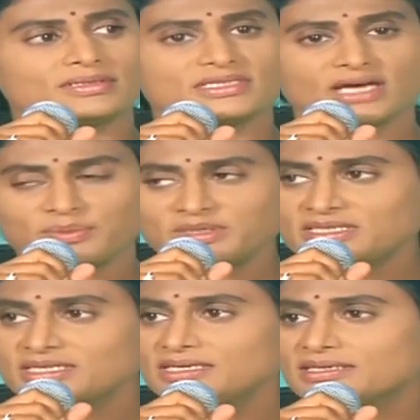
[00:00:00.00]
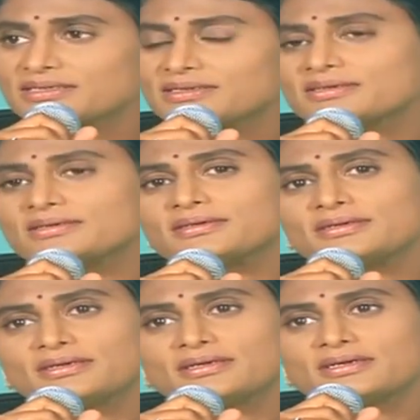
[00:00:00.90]
స్థాపించి
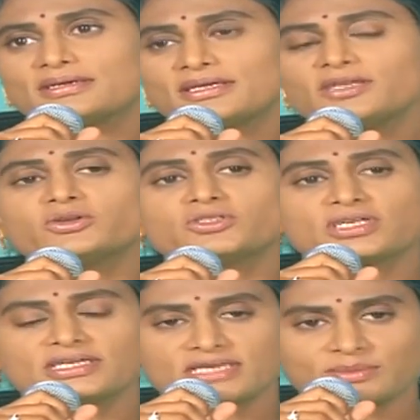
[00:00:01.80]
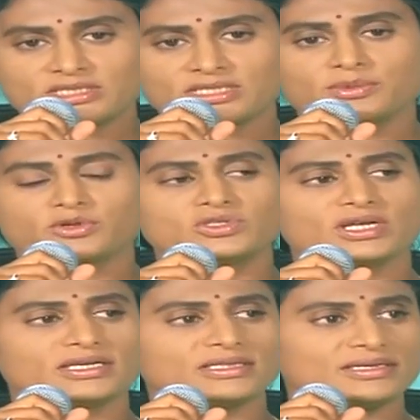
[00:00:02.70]
ఈ రోజుకి సంవత్సరం
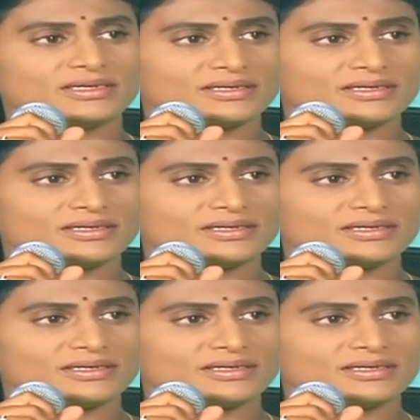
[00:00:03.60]
రోజులైంది